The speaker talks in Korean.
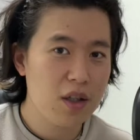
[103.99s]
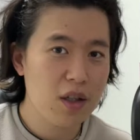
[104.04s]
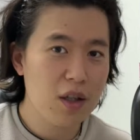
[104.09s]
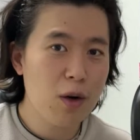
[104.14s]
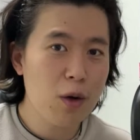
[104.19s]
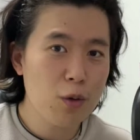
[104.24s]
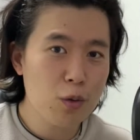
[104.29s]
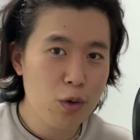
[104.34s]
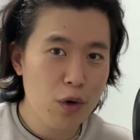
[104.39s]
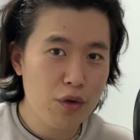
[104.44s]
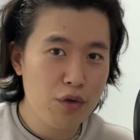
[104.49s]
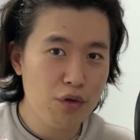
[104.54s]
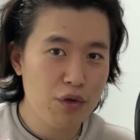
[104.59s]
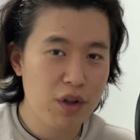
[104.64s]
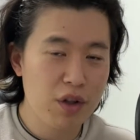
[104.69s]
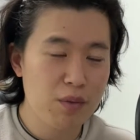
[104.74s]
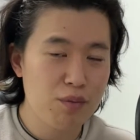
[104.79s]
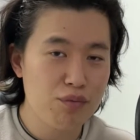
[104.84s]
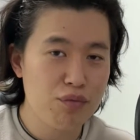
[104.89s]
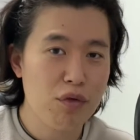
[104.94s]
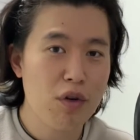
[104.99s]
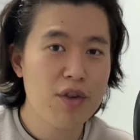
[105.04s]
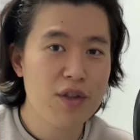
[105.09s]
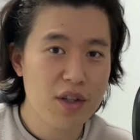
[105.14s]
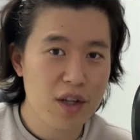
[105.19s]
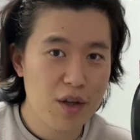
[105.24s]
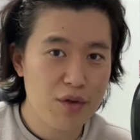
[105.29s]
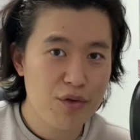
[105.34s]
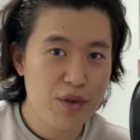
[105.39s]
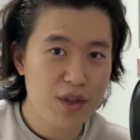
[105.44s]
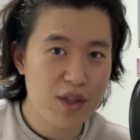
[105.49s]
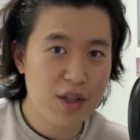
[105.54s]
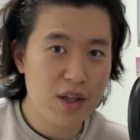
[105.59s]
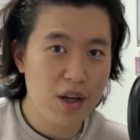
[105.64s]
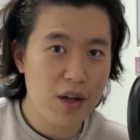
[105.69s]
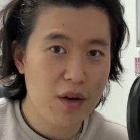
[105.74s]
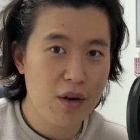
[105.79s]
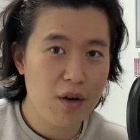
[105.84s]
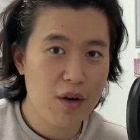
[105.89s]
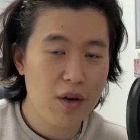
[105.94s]
이걸 통해서 우리는 무엇을 알 수
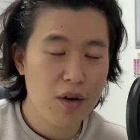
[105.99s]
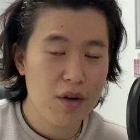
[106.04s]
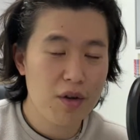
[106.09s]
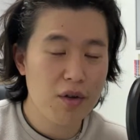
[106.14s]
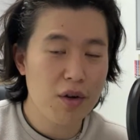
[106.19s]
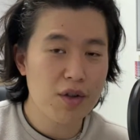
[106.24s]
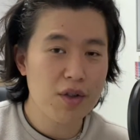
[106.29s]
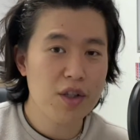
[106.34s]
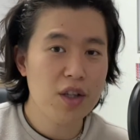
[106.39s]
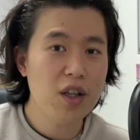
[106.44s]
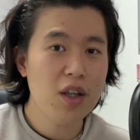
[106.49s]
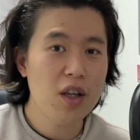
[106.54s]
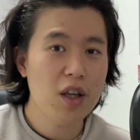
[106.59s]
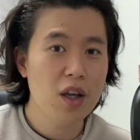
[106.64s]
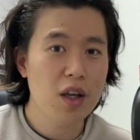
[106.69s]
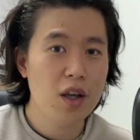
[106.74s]
있을까요? 역시